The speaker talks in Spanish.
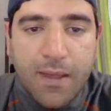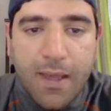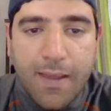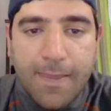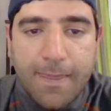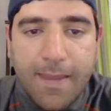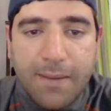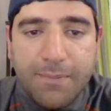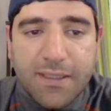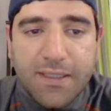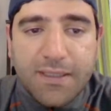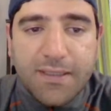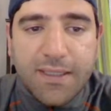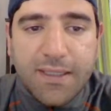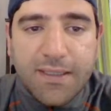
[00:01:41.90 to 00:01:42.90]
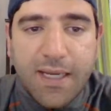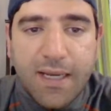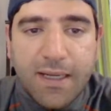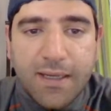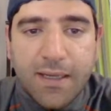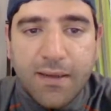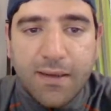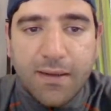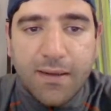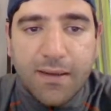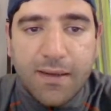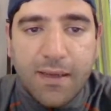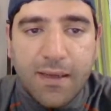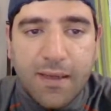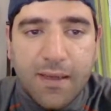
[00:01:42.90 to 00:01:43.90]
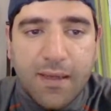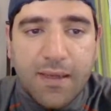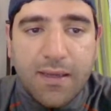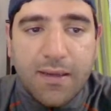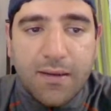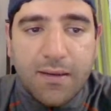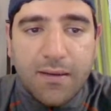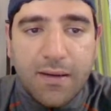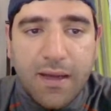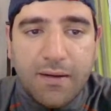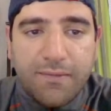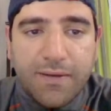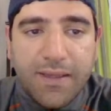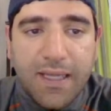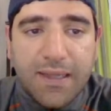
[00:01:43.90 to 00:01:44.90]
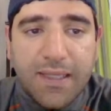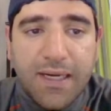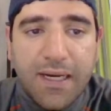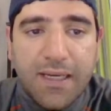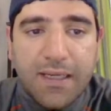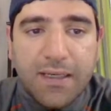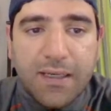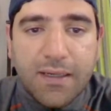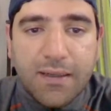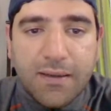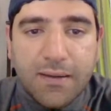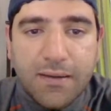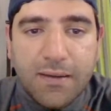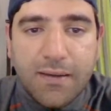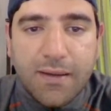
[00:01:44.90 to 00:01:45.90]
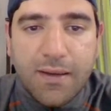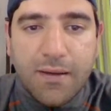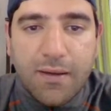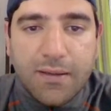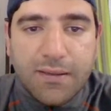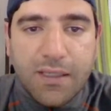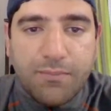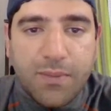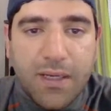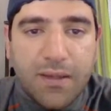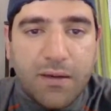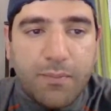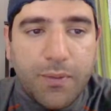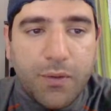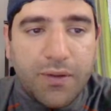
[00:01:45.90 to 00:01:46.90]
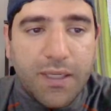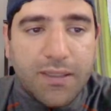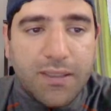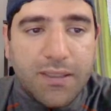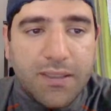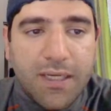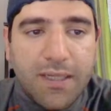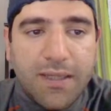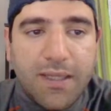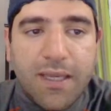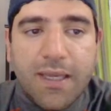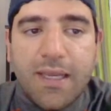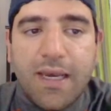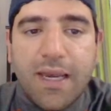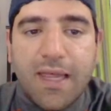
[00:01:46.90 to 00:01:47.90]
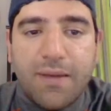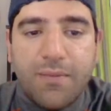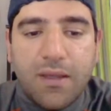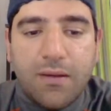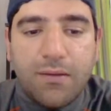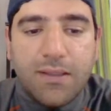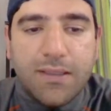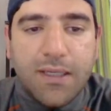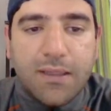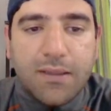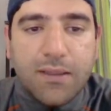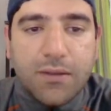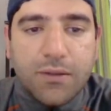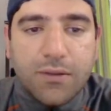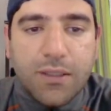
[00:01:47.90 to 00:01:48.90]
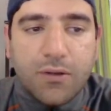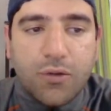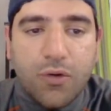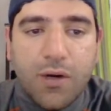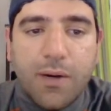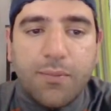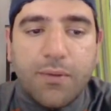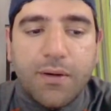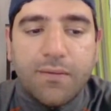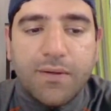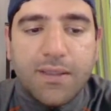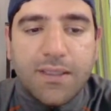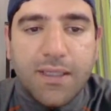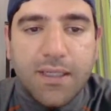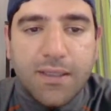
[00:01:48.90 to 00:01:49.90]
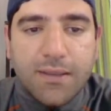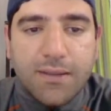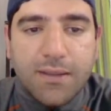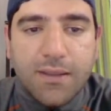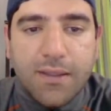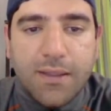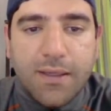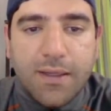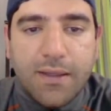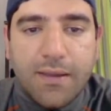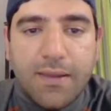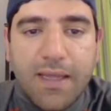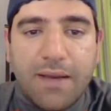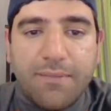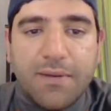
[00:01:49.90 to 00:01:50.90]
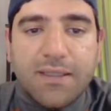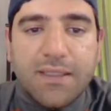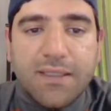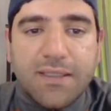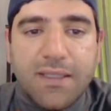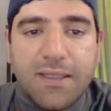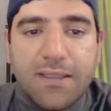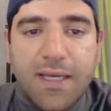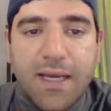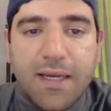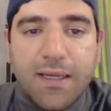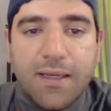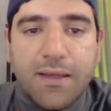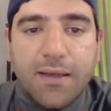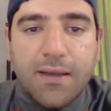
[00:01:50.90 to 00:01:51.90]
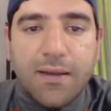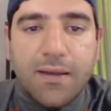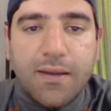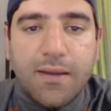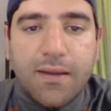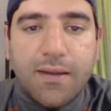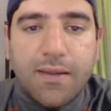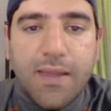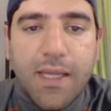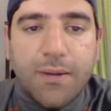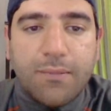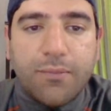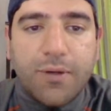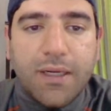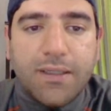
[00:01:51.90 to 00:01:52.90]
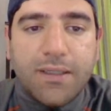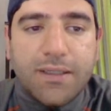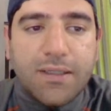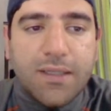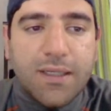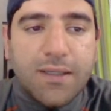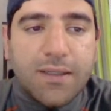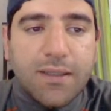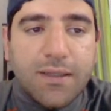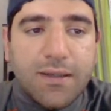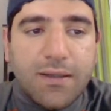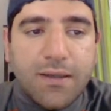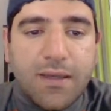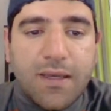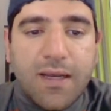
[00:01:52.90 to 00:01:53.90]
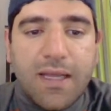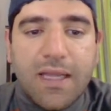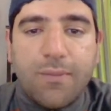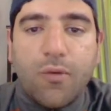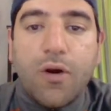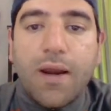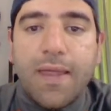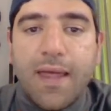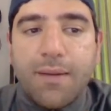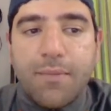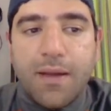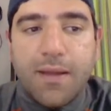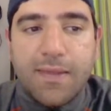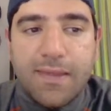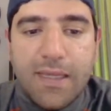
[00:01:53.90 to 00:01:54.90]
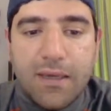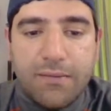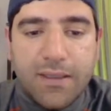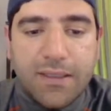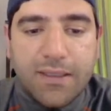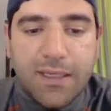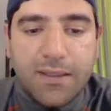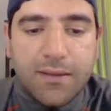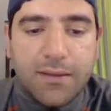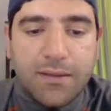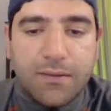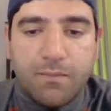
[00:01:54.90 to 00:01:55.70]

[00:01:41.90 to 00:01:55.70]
dama h6 jaque y al final de la línea se pierde el peón de h7 y la dama de b7. Entonces, torre por f6, dama h6 jaque, dama por h7 y ganamos la dama de b7